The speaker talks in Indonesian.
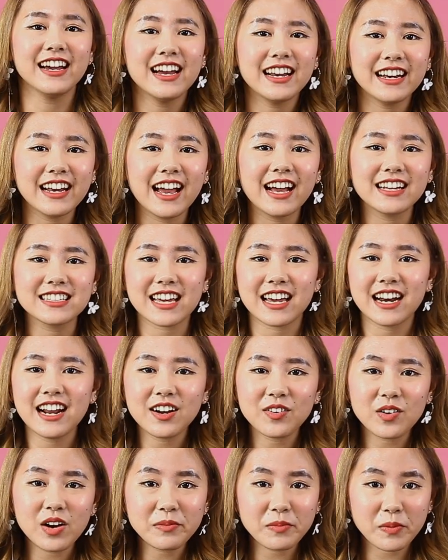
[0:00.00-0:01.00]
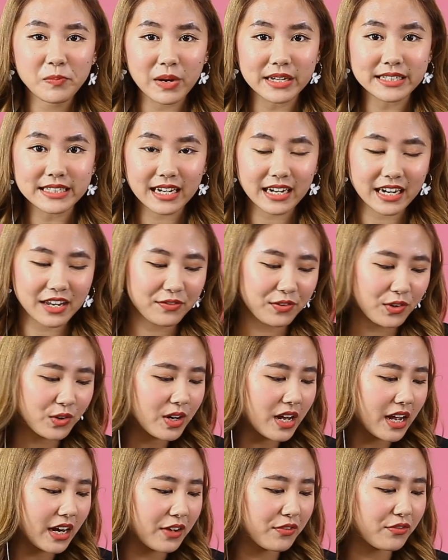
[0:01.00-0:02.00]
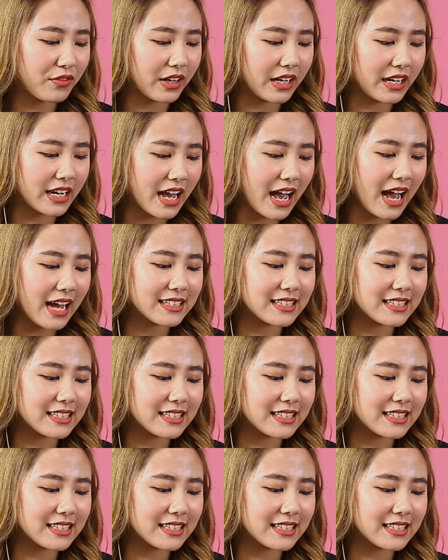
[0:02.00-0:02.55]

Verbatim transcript: Nah, sekarang aku akan membaca review dari Frida